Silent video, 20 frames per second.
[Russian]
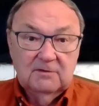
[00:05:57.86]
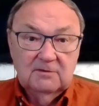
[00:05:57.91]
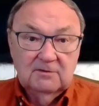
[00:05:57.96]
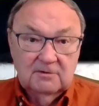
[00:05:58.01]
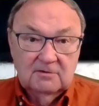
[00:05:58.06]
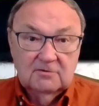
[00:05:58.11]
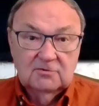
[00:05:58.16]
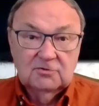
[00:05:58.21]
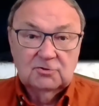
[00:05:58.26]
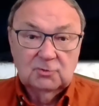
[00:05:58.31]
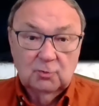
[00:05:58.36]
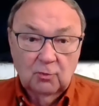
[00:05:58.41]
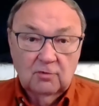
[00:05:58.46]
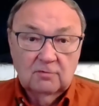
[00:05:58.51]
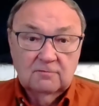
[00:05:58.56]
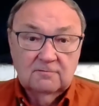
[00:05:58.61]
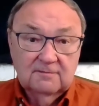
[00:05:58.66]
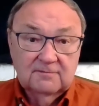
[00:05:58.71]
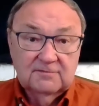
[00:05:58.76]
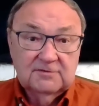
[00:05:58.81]
и
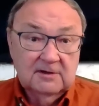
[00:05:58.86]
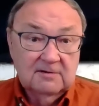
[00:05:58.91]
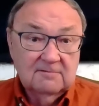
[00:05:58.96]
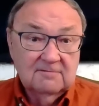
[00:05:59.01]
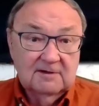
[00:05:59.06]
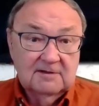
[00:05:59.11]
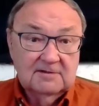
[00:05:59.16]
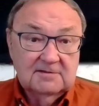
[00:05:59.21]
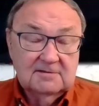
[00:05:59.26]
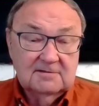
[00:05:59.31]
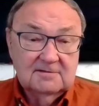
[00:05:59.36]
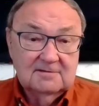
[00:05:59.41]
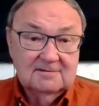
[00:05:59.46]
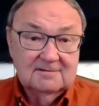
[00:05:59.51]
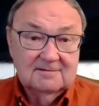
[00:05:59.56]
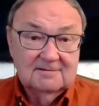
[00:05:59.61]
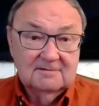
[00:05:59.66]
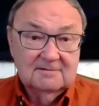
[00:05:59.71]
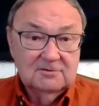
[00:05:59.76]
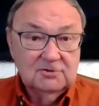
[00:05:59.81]
здорово взорвать
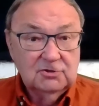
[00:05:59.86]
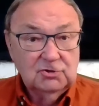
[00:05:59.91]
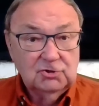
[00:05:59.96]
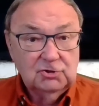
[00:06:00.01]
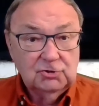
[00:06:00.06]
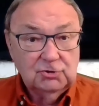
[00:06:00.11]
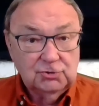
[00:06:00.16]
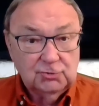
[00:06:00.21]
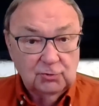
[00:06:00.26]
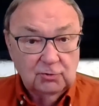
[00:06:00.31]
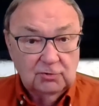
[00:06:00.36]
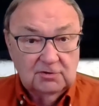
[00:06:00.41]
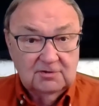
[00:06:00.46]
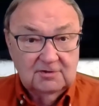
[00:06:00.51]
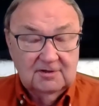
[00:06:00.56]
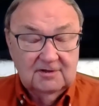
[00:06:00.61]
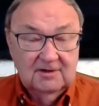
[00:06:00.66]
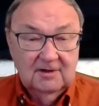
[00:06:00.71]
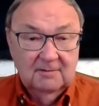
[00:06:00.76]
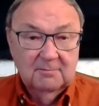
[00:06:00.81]
э,
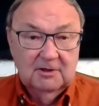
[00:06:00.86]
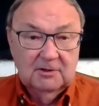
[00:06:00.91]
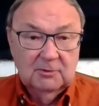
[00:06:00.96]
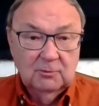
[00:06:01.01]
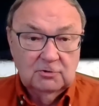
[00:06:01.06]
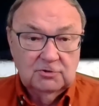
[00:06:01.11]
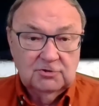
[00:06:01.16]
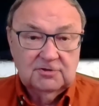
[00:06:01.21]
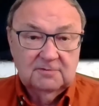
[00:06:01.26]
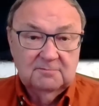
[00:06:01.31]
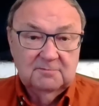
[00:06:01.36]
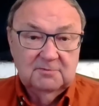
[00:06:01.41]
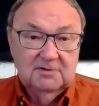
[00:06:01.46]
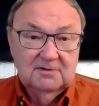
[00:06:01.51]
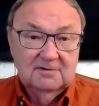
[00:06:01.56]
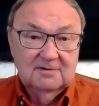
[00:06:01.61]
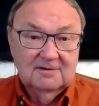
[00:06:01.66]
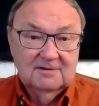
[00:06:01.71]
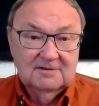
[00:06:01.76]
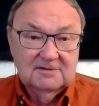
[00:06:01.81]
защищенные
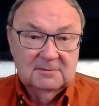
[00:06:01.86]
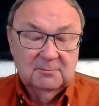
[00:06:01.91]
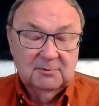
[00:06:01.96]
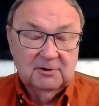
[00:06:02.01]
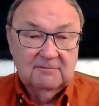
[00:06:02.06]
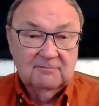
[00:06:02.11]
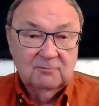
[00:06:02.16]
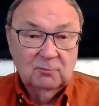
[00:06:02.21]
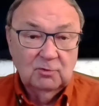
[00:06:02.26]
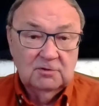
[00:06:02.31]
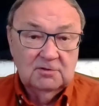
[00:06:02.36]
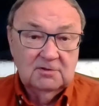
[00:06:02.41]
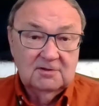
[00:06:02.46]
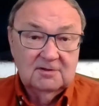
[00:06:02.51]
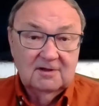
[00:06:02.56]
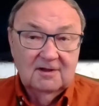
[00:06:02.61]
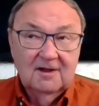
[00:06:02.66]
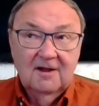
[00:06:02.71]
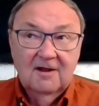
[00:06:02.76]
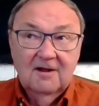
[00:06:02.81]
оболочками
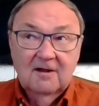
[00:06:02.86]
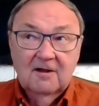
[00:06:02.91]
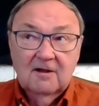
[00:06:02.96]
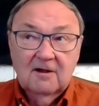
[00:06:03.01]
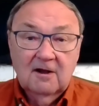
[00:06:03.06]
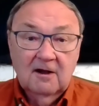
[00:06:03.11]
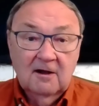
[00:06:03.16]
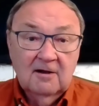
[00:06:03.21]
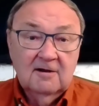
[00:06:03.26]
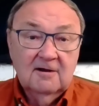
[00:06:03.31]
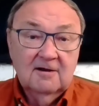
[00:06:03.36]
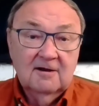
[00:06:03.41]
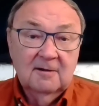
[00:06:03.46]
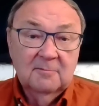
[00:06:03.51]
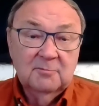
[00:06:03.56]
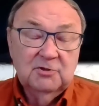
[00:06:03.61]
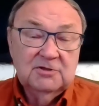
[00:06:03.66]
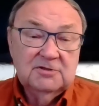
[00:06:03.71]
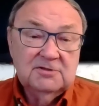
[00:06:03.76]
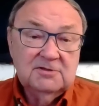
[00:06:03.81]
газопроводы, как
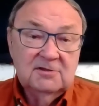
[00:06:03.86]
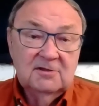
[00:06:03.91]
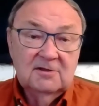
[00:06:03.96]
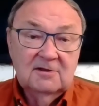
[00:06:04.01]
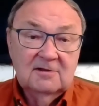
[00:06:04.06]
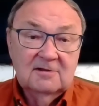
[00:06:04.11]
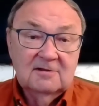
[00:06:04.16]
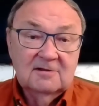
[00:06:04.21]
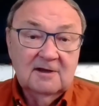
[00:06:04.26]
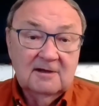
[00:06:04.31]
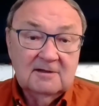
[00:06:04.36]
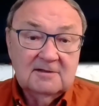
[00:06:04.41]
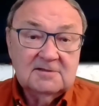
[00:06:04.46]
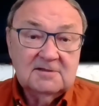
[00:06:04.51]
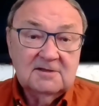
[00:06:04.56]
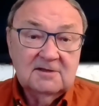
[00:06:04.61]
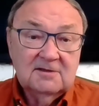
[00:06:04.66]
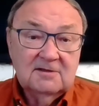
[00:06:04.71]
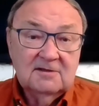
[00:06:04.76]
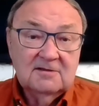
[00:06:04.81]
объяснили
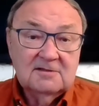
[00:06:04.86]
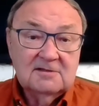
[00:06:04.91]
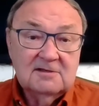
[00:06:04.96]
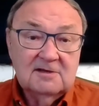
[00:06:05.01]
датские